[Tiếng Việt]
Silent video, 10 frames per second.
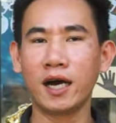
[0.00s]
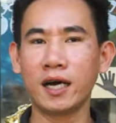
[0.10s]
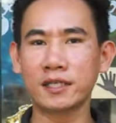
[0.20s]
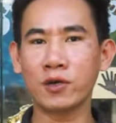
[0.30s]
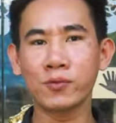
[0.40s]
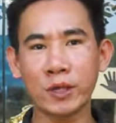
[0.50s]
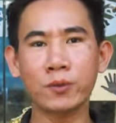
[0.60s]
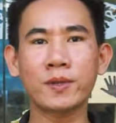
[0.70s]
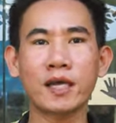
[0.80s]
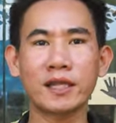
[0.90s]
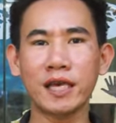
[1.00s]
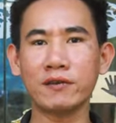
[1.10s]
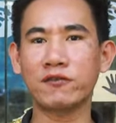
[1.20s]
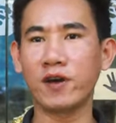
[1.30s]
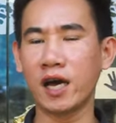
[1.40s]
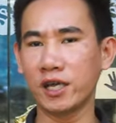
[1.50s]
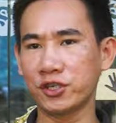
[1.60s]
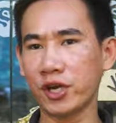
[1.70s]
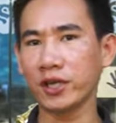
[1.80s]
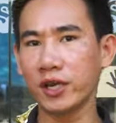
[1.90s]
à, sẽ cùng nhau chúng ta test và
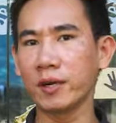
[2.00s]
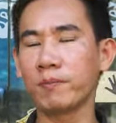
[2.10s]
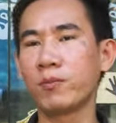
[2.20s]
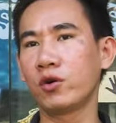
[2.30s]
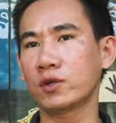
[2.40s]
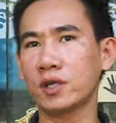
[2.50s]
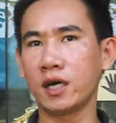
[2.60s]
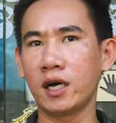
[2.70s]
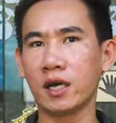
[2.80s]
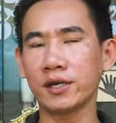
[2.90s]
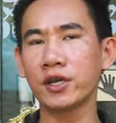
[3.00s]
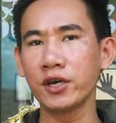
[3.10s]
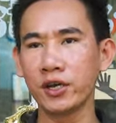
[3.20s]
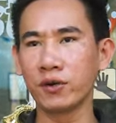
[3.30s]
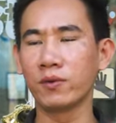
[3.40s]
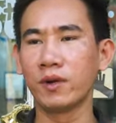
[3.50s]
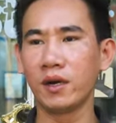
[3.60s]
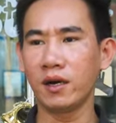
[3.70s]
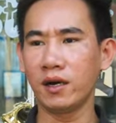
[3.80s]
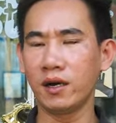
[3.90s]
trải nghiệm một à, cái thương hiệu
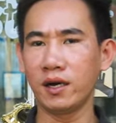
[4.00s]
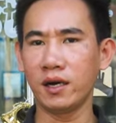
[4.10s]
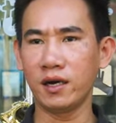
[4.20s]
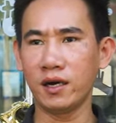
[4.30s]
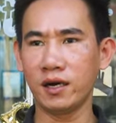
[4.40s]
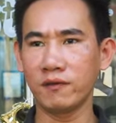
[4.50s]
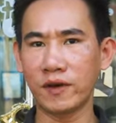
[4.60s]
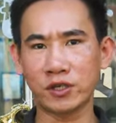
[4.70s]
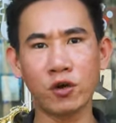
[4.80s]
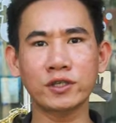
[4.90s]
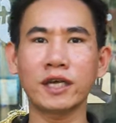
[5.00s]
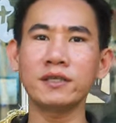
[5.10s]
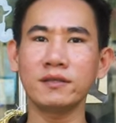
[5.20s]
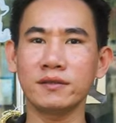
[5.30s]
và so sánh